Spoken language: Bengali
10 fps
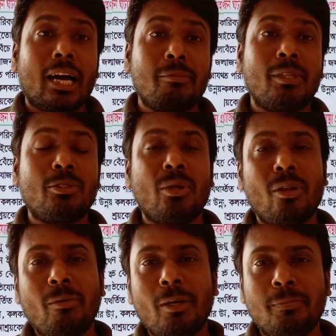আমরা
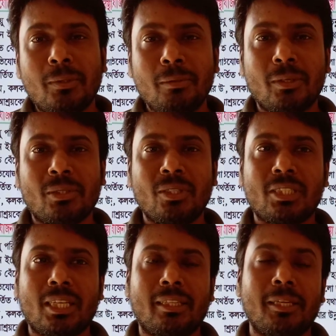জলবায়ু পরিবর্তনের
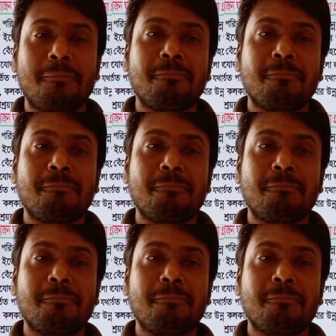সাথে